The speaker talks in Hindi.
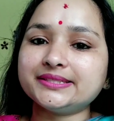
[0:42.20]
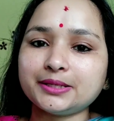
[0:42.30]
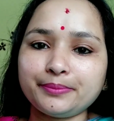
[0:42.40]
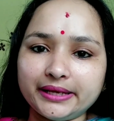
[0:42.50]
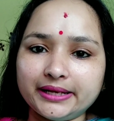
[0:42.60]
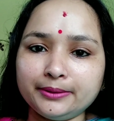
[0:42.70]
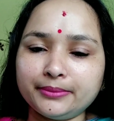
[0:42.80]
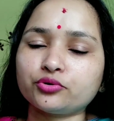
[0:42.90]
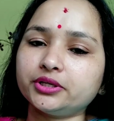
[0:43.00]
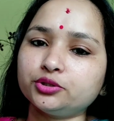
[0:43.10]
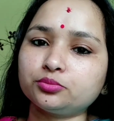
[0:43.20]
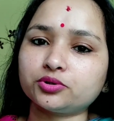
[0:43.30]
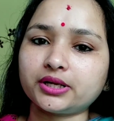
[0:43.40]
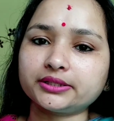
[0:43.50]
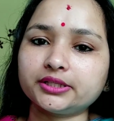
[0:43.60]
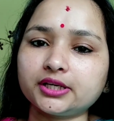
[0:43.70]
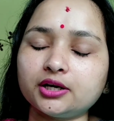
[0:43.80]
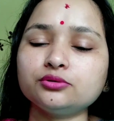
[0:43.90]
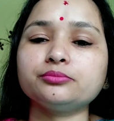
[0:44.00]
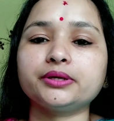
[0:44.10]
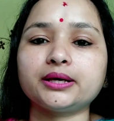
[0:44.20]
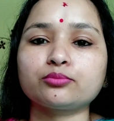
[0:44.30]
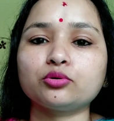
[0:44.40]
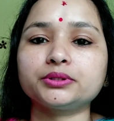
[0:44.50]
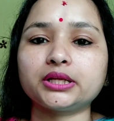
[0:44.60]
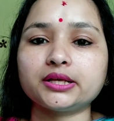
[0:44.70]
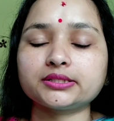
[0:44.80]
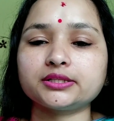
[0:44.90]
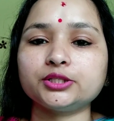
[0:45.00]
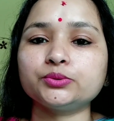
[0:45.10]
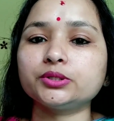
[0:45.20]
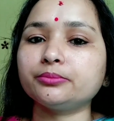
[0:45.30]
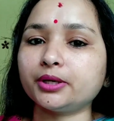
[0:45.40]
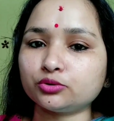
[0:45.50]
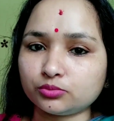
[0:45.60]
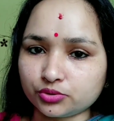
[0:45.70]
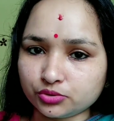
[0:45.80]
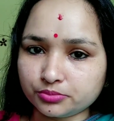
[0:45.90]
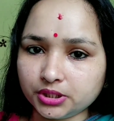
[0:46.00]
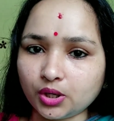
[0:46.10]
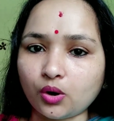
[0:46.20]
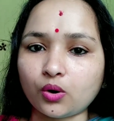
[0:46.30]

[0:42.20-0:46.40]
इससे पहले मैं ये दो प्रोडक्ट दिखाऊं मैं आपको बताना चाहती हूँ कि मैं हूँ मौसमी